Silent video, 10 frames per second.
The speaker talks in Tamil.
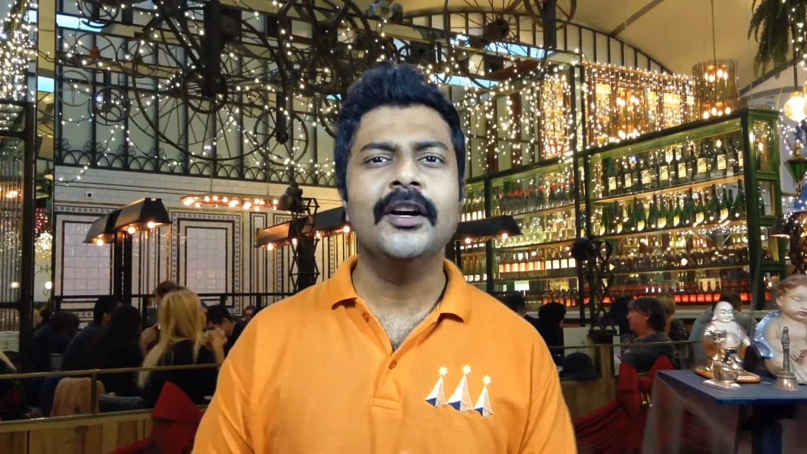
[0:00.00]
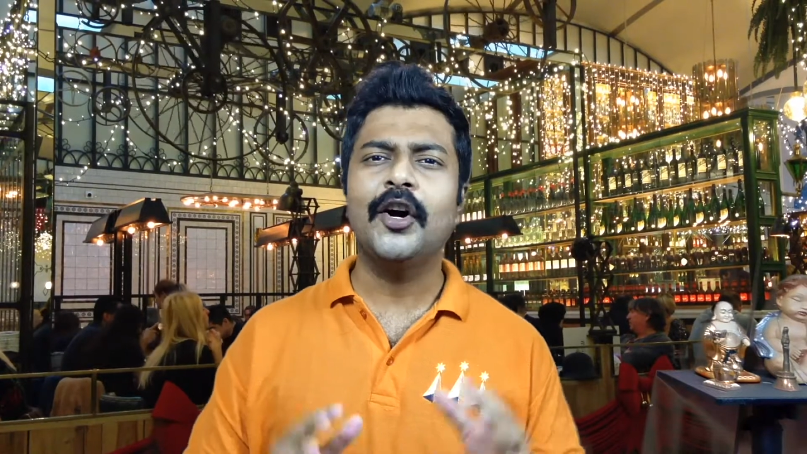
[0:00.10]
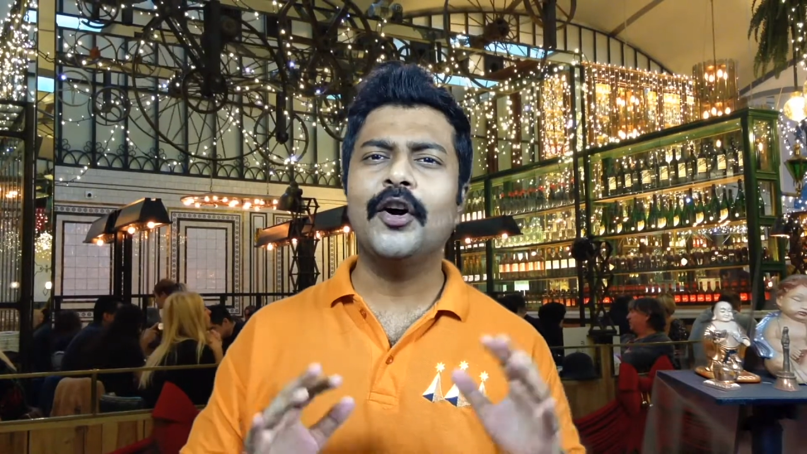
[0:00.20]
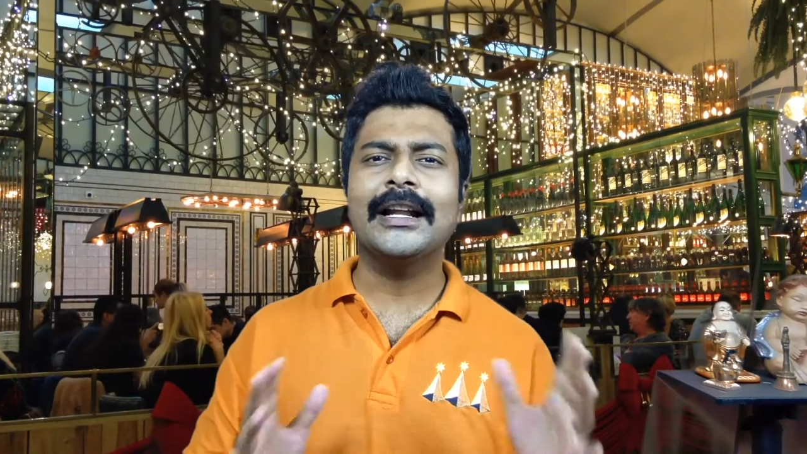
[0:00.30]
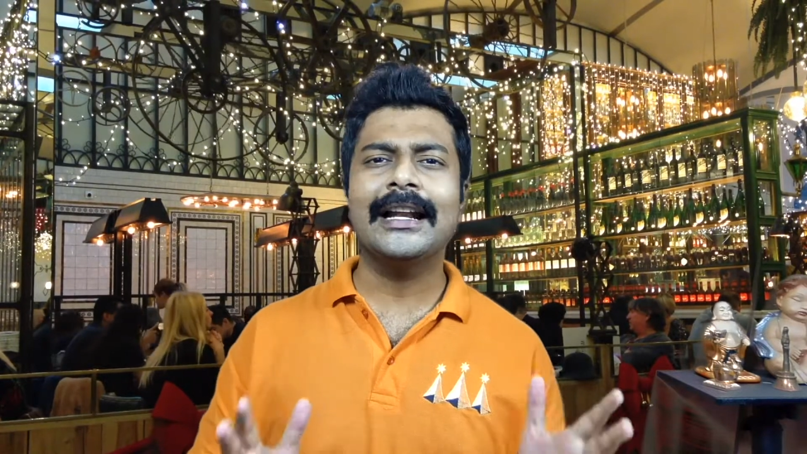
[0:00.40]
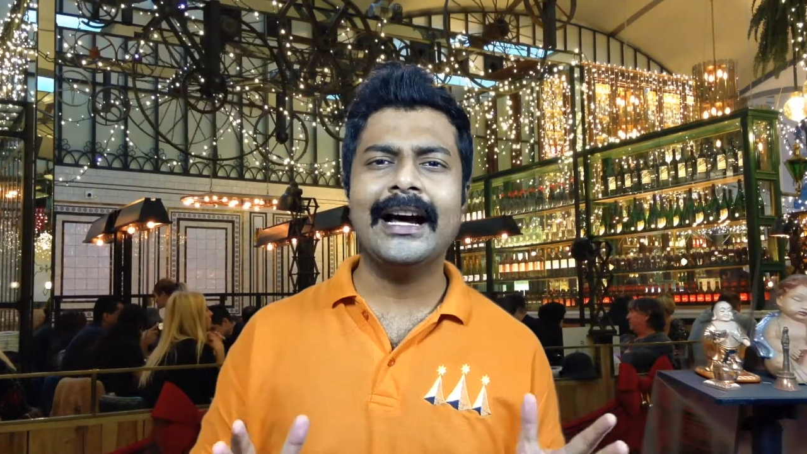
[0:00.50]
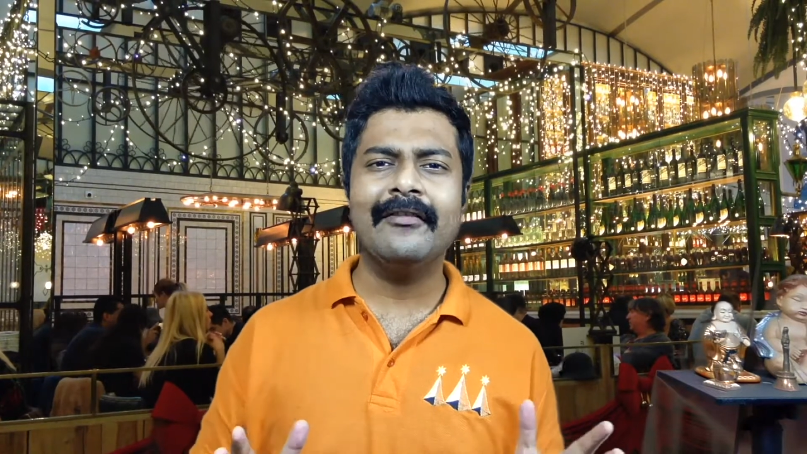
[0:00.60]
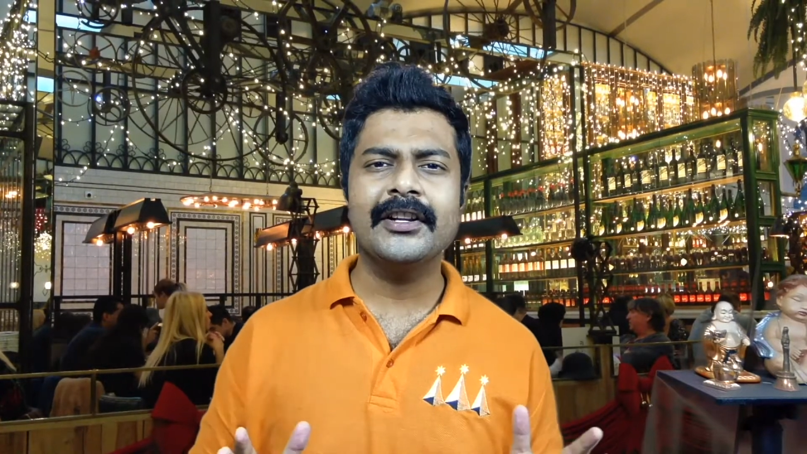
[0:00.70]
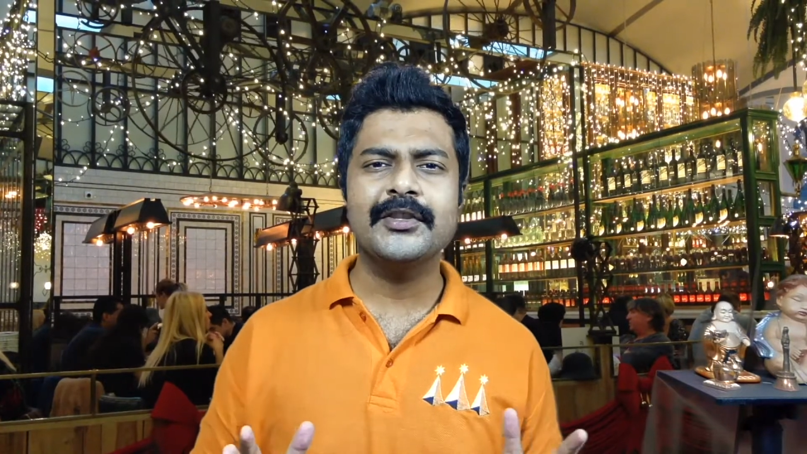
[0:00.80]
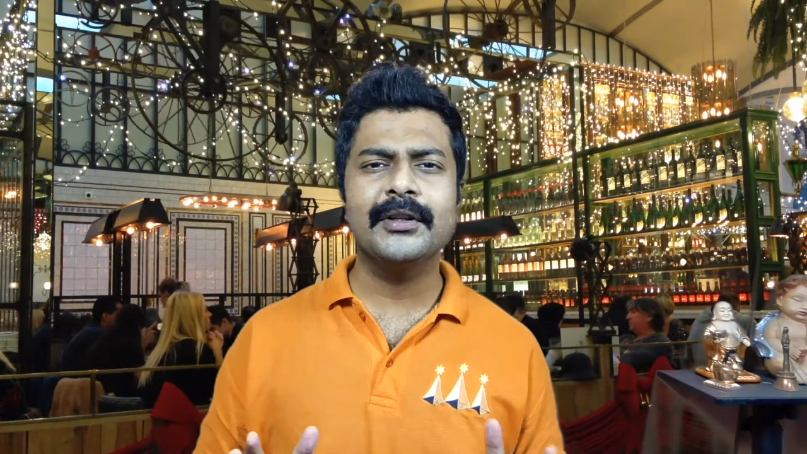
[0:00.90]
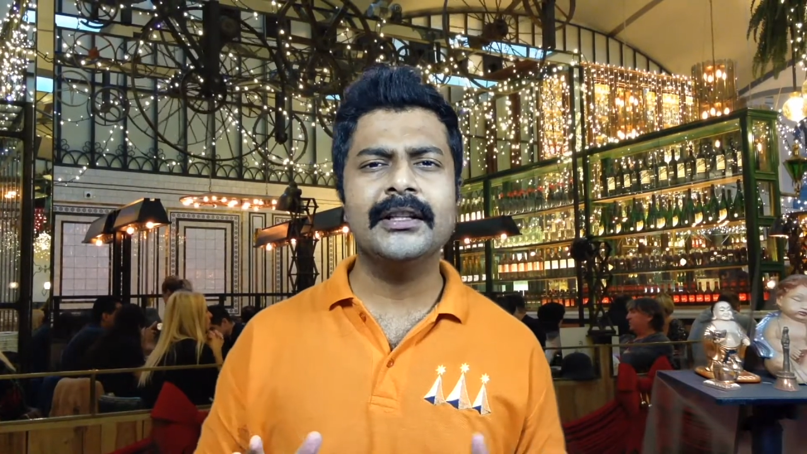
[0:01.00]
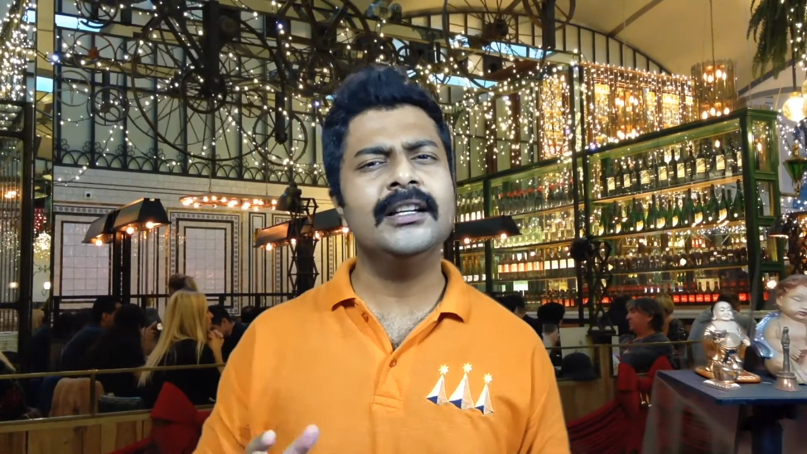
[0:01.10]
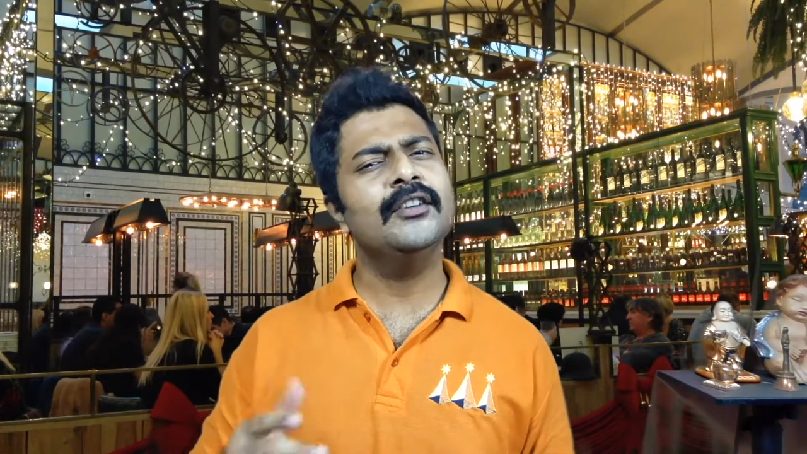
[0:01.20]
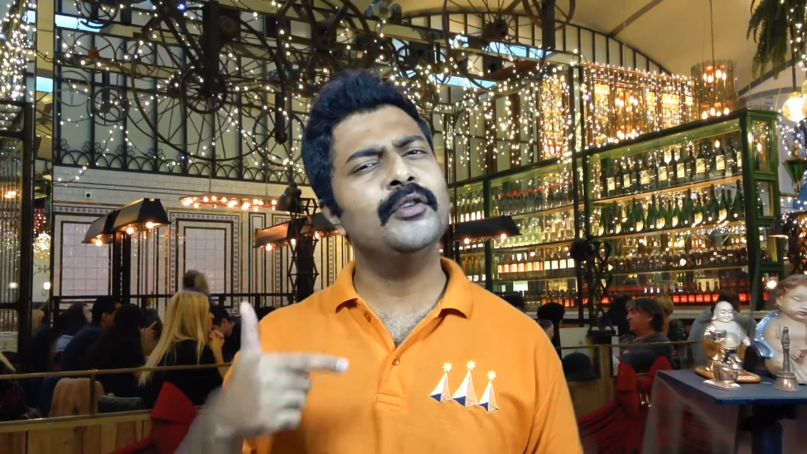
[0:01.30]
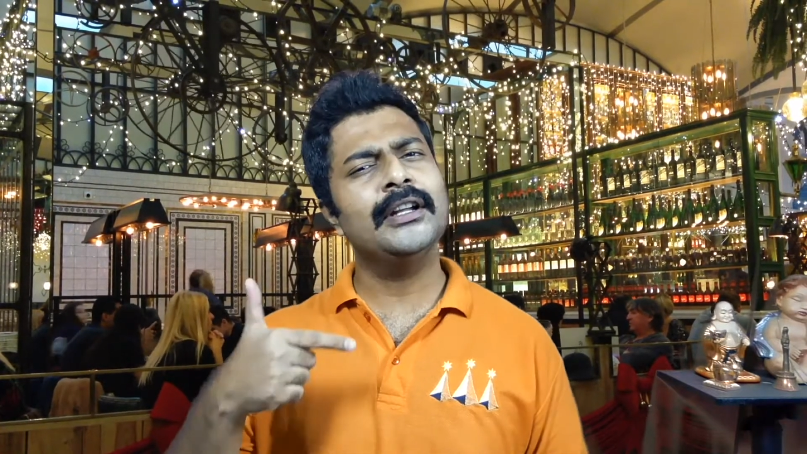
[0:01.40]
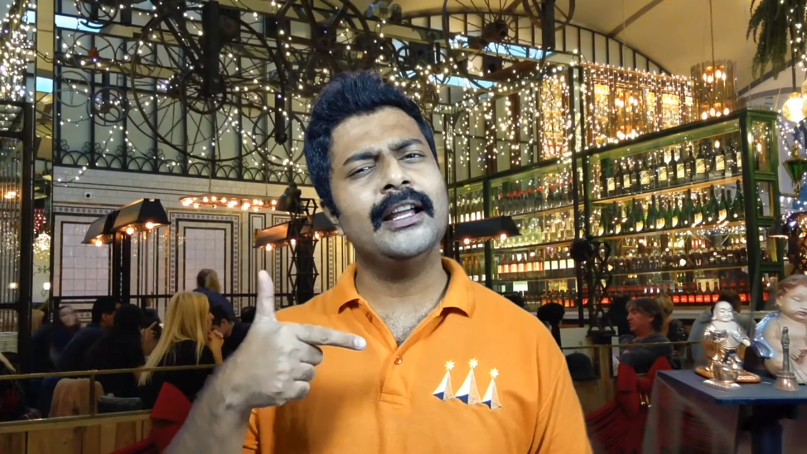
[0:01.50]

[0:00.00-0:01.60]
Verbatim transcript: ஆன் அன் ஆவரேஜ் வந்து ஒரு